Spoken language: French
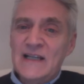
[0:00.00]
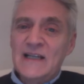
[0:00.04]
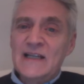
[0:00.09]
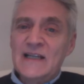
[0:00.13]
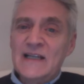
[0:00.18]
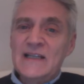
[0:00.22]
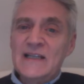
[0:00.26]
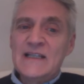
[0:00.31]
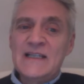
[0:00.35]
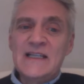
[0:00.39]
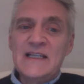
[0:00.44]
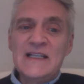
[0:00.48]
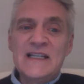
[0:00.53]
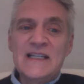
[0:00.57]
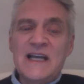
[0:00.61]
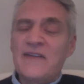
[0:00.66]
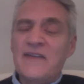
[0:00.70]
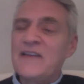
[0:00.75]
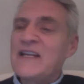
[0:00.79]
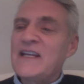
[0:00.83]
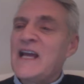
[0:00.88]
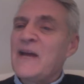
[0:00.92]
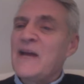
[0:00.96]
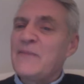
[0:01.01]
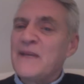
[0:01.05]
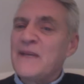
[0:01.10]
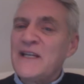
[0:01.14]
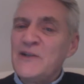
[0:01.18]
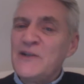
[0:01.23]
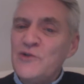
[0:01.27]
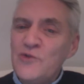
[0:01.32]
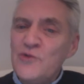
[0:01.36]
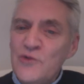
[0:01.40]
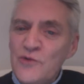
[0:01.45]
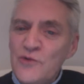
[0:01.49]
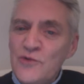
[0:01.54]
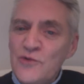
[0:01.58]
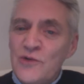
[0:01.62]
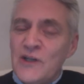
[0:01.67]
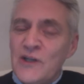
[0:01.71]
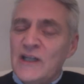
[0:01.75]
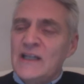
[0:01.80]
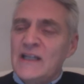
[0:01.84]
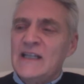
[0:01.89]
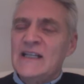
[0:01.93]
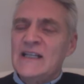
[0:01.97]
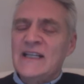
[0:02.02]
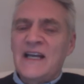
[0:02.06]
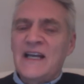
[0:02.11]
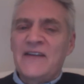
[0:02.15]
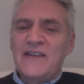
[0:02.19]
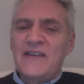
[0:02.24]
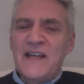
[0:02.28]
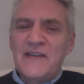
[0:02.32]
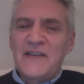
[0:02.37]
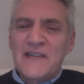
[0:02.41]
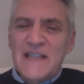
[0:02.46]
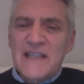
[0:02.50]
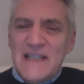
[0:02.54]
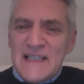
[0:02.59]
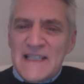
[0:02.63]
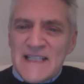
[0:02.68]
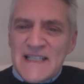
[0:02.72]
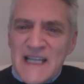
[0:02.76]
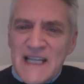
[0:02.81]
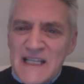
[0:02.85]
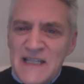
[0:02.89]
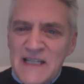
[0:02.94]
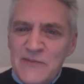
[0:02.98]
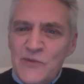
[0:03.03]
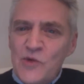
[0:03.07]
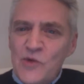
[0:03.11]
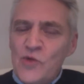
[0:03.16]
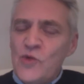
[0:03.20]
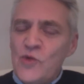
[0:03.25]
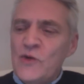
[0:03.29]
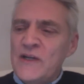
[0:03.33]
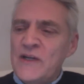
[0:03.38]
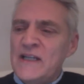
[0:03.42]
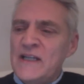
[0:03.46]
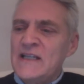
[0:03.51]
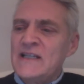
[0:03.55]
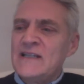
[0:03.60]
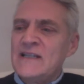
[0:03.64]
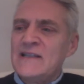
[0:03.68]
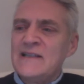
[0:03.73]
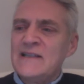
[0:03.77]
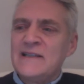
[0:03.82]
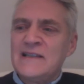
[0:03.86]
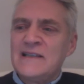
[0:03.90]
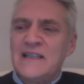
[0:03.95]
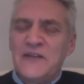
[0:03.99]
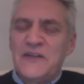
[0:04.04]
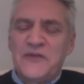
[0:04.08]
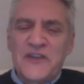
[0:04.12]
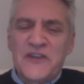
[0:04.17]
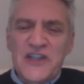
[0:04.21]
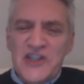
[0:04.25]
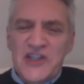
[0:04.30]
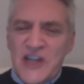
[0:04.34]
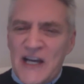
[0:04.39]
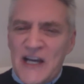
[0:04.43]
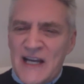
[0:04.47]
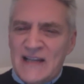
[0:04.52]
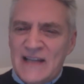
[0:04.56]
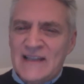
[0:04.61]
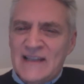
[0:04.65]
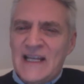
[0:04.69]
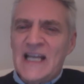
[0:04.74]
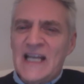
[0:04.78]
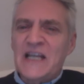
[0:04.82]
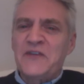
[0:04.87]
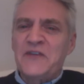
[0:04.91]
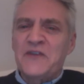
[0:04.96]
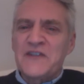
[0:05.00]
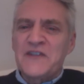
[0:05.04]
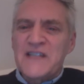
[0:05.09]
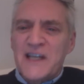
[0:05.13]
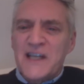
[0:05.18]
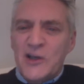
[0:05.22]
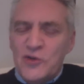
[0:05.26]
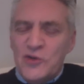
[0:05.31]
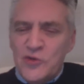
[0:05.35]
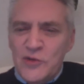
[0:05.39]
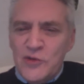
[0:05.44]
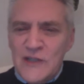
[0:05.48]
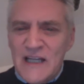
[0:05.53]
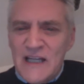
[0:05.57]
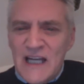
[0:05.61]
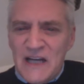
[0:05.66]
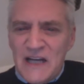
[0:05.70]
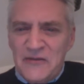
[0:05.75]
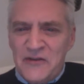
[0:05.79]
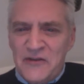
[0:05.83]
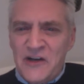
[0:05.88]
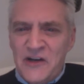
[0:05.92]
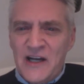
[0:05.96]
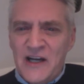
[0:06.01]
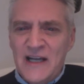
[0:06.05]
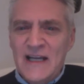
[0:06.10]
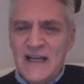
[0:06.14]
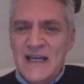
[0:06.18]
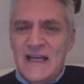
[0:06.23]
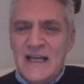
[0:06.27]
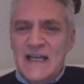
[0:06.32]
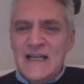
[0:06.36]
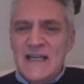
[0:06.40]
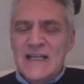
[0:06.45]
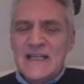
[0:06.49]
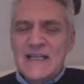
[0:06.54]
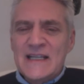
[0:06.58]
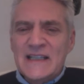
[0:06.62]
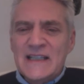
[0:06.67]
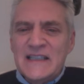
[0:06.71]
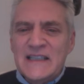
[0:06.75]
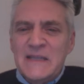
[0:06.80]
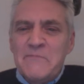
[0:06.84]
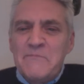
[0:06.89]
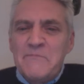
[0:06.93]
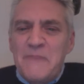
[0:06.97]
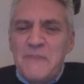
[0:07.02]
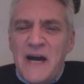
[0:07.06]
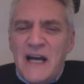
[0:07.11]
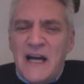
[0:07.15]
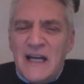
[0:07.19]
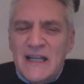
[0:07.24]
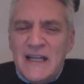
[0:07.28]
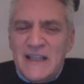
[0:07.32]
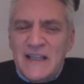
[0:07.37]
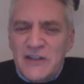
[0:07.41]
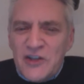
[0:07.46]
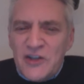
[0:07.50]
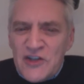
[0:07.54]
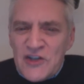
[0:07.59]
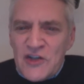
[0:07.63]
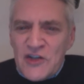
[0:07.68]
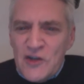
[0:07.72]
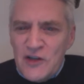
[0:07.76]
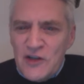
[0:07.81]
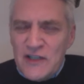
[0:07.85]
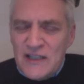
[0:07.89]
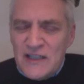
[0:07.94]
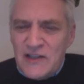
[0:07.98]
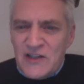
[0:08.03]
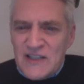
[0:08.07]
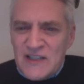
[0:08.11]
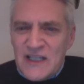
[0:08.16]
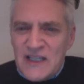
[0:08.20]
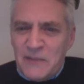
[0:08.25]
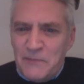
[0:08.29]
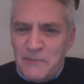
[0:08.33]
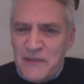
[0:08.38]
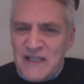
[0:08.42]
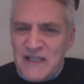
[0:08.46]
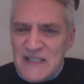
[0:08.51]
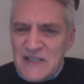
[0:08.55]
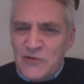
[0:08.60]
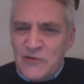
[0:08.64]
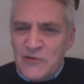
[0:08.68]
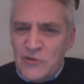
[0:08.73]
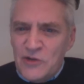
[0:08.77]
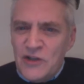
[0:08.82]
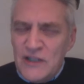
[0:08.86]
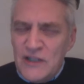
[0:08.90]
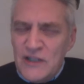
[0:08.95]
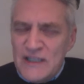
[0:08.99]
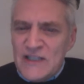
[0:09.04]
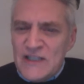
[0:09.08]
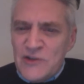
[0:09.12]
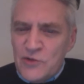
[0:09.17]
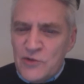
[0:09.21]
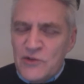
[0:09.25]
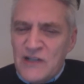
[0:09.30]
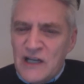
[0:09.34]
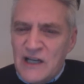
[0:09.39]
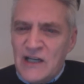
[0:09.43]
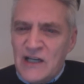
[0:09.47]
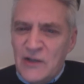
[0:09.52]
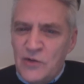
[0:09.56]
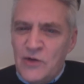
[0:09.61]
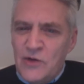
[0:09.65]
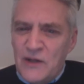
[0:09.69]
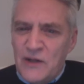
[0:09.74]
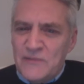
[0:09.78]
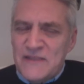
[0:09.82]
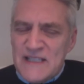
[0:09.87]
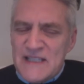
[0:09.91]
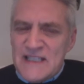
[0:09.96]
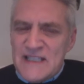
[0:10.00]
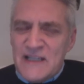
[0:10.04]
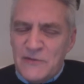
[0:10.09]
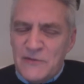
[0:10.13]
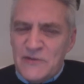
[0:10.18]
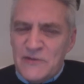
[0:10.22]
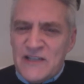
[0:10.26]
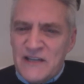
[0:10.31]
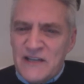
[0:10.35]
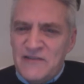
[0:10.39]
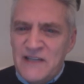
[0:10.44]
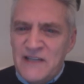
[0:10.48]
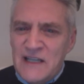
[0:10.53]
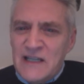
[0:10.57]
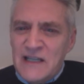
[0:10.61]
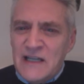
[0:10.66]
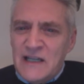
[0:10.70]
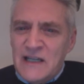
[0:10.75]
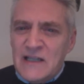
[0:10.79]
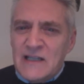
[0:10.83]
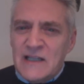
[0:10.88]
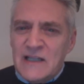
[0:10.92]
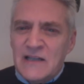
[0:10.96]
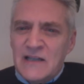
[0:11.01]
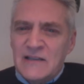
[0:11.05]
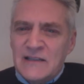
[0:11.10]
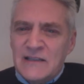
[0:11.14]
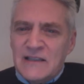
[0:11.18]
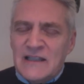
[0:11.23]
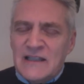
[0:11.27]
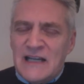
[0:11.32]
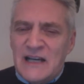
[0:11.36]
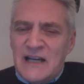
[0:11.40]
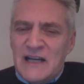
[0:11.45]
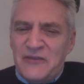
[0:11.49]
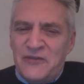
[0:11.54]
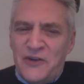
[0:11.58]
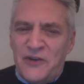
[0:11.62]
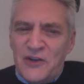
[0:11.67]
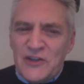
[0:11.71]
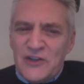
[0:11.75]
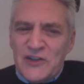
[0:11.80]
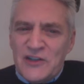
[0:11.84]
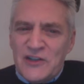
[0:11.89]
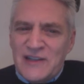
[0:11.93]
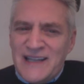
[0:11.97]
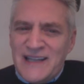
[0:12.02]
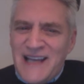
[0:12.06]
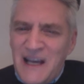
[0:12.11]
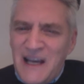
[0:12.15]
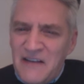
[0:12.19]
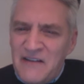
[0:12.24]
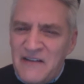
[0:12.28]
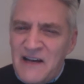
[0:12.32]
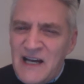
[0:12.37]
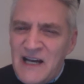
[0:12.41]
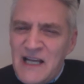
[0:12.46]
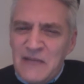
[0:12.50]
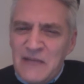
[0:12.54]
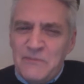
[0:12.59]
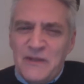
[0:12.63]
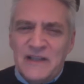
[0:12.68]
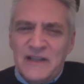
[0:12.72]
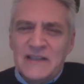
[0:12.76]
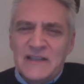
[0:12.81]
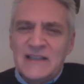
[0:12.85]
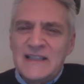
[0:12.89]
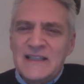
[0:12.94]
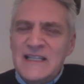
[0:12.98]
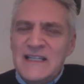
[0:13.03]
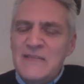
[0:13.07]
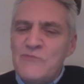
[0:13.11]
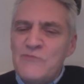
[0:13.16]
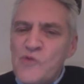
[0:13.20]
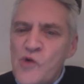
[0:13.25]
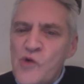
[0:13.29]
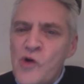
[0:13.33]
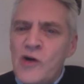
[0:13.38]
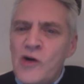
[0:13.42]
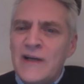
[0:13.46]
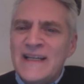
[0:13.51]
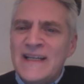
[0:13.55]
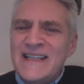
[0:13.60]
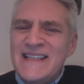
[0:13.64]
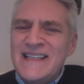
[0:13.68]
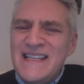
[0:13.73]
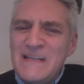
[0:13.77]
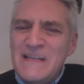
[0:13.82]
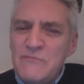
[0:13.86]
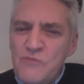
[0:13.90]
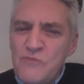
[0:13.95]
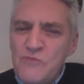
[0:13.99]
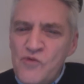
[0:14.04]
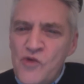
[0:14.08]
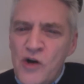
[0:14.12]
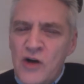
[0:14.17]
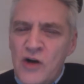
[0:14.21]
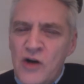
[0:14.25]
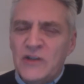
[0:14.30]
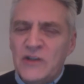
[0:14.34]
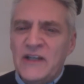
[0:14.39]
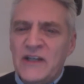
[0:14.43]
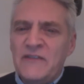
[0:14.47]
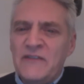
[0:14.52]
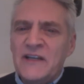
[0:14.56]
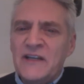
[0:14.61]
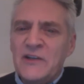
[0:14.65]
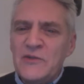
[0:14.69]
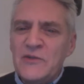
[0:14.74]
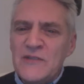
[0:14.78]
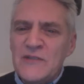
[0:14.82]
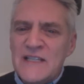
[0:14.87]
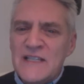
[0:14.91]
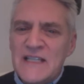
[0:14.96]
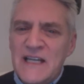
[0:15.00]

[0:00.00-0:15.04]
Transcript: il travaillait à main nue, il travaillait avec des animaux, il, défrichait la terre, il faisait reculer la forêt. Et quand il me parlait de ça et de cette passion-là, les yeux dans l'eau, en me disant, vous savez, quand à force de travail pendant des mois et des mois, on avait réussi à